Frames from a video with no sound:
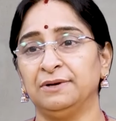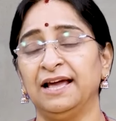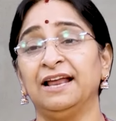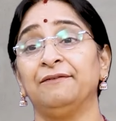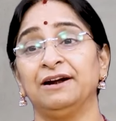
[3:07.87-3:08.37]

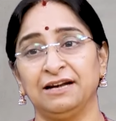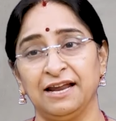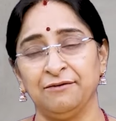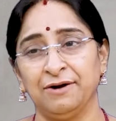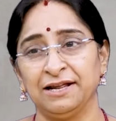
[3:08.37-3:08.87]
ఏ అలవాట్లు
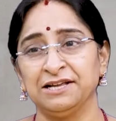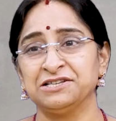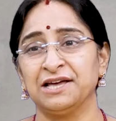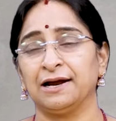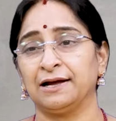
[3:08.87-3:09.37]
లేని వాడికి
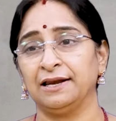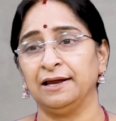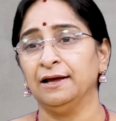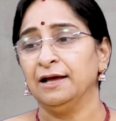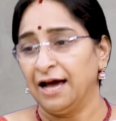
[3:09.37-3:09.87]
ఇచ్చారు
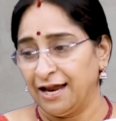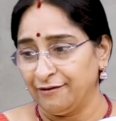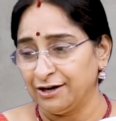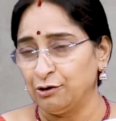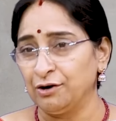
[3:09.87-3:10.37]
అక్కని
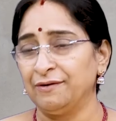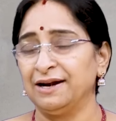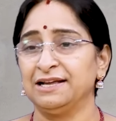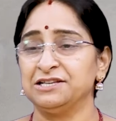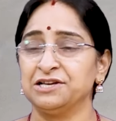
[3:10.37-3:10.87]
అలవాట్లు ఉన్న
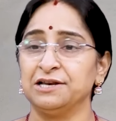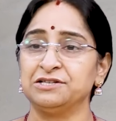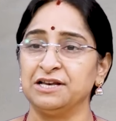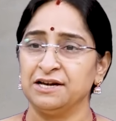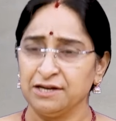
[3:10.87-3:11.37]
వాడికి ఇచ్చారు
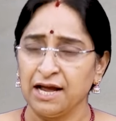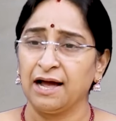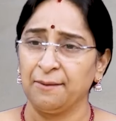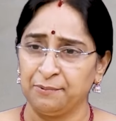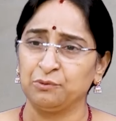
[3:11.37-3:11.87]
చెల్లిని ఇంకా
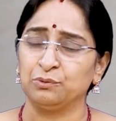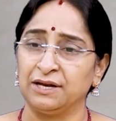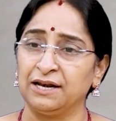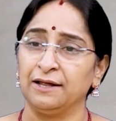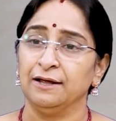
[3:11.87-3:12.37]
అప్పుడు
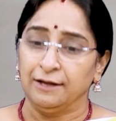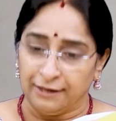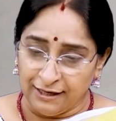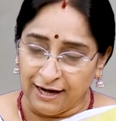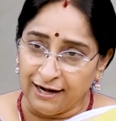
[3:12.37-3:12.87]
కుదరలే
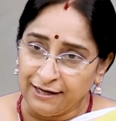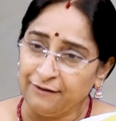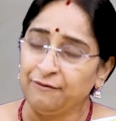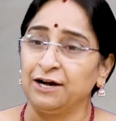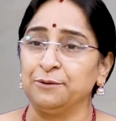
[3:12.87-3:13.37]

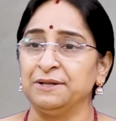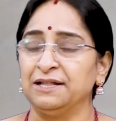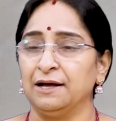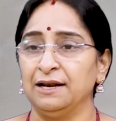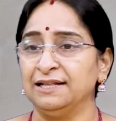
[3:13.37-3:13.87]
ఇలాంటి వాటి
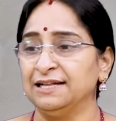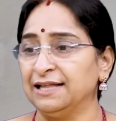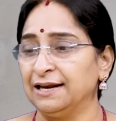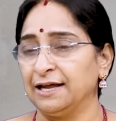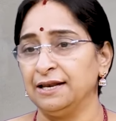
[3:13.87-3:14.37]
మీద లేదా
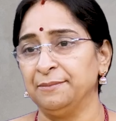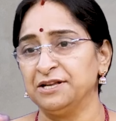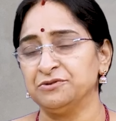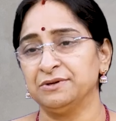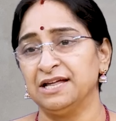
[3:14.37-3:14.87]
దానికి అన్ని
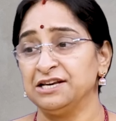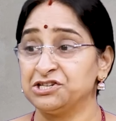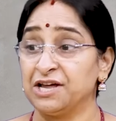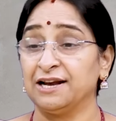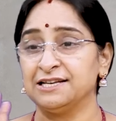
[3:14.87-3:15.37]
మంచి దాని
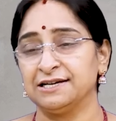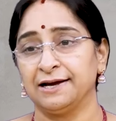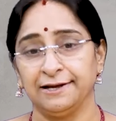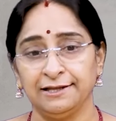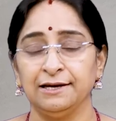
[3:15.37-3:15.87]

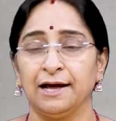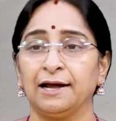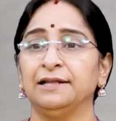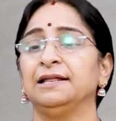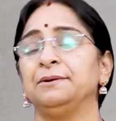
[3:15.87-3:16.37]
ఇష్టారాజ్యంగా అయింది
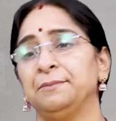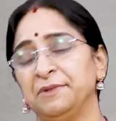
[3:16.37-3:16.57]
నాకైతే